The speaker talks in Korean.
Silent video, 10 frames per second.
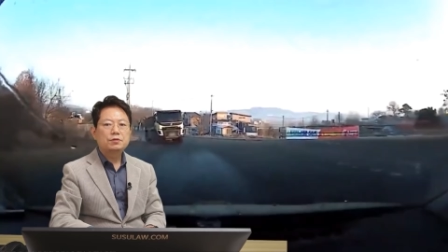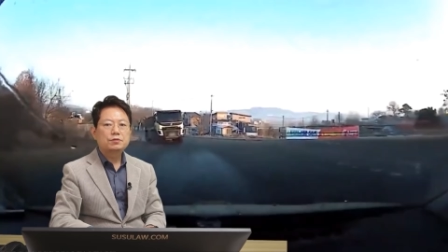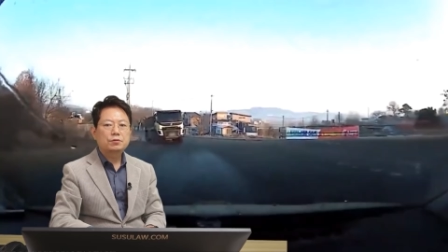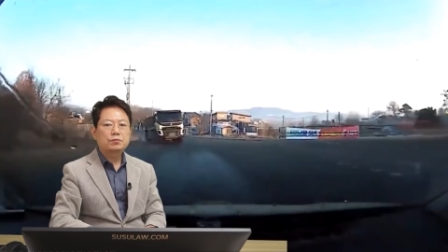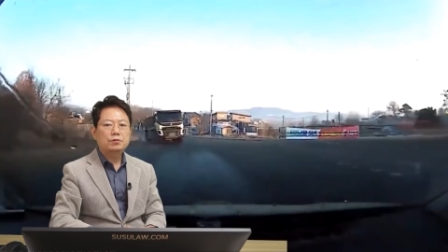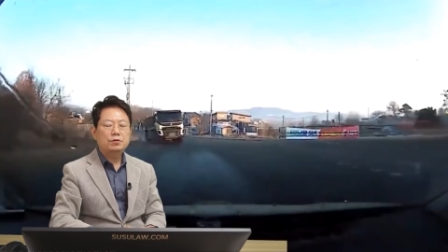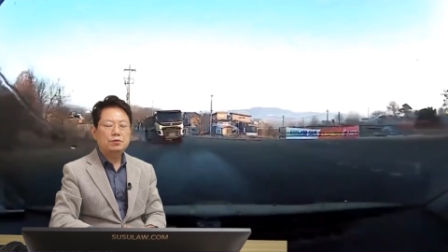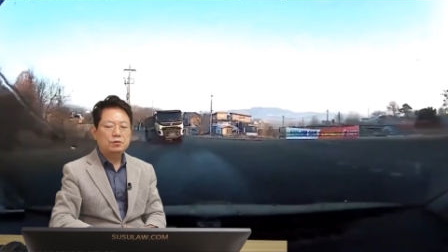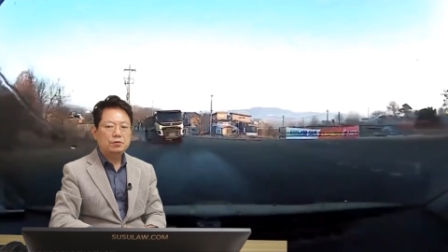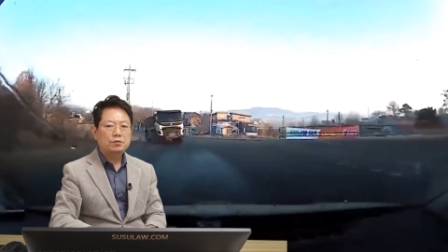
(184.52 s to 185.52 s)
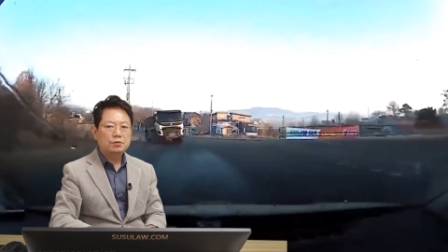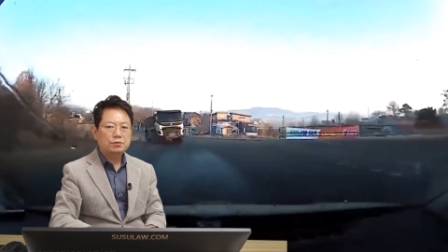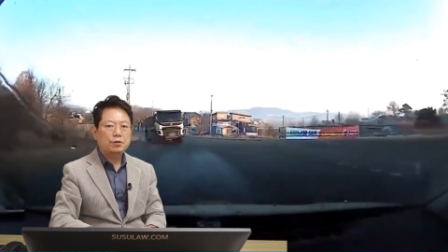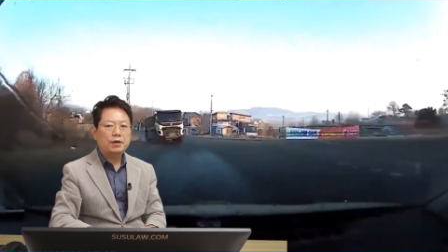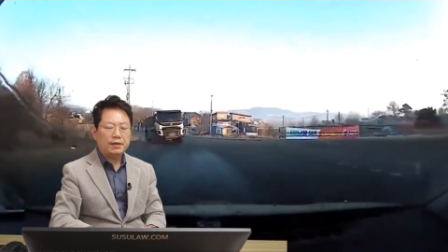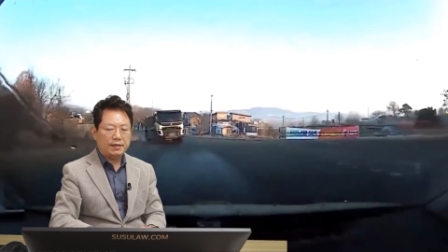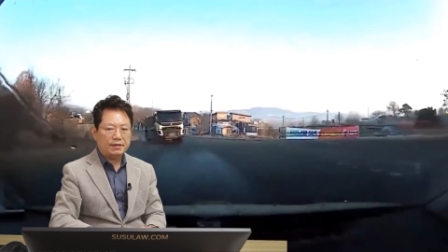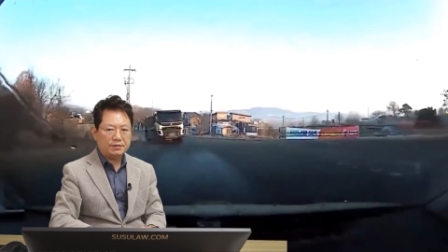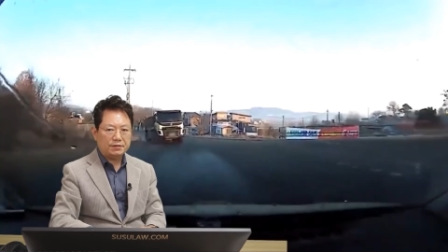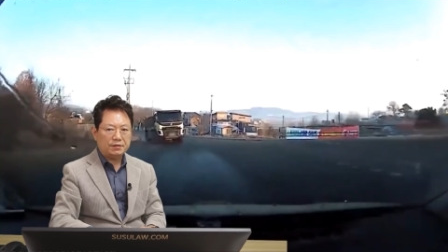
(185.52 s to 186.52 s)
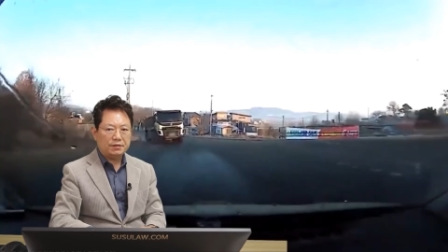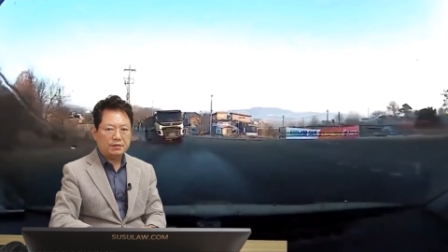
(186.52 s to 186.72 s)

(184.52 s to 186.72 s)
서로 서행해야 되죠.